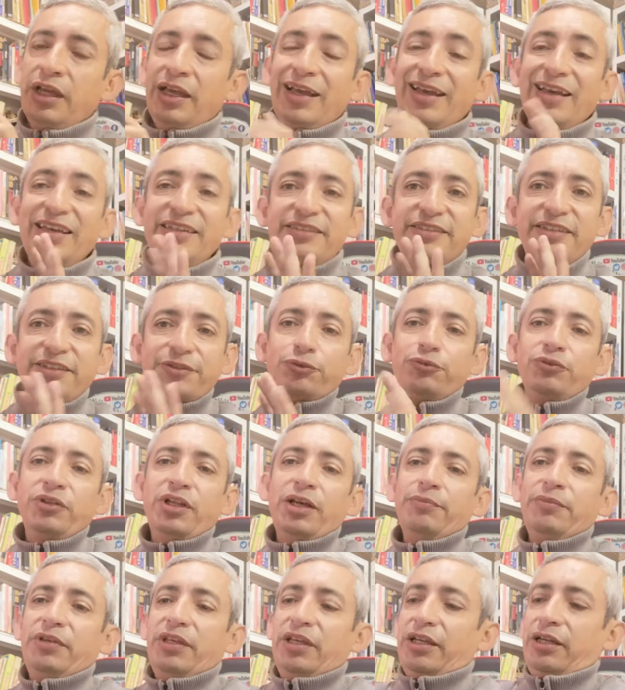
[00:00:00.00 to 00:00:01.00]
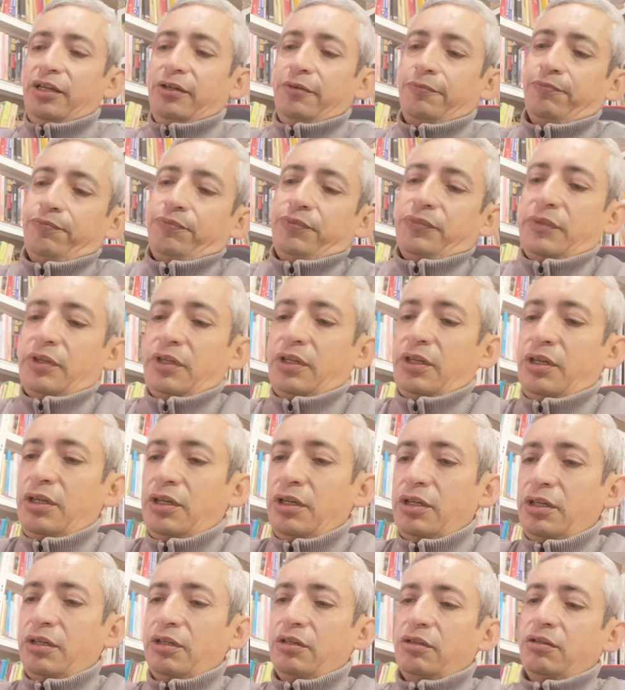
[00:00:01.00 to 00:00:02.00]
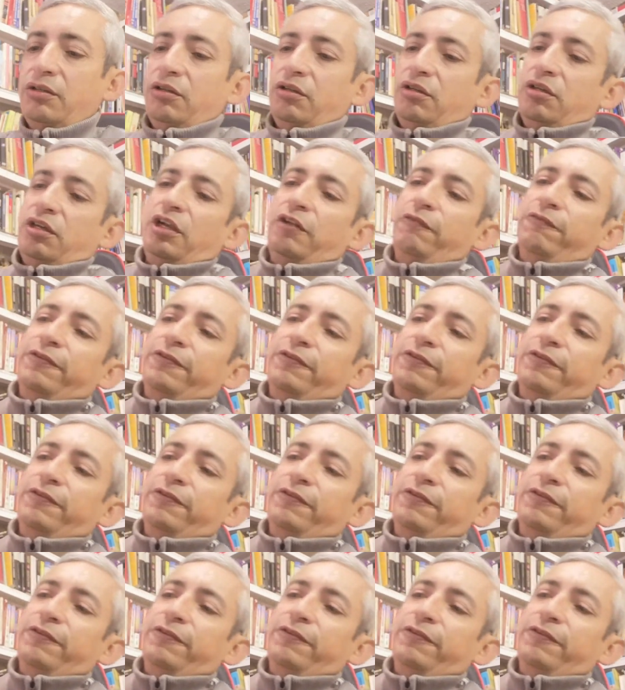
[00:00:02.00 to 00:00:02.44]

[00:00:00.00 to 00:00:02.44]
Esta es una miel, el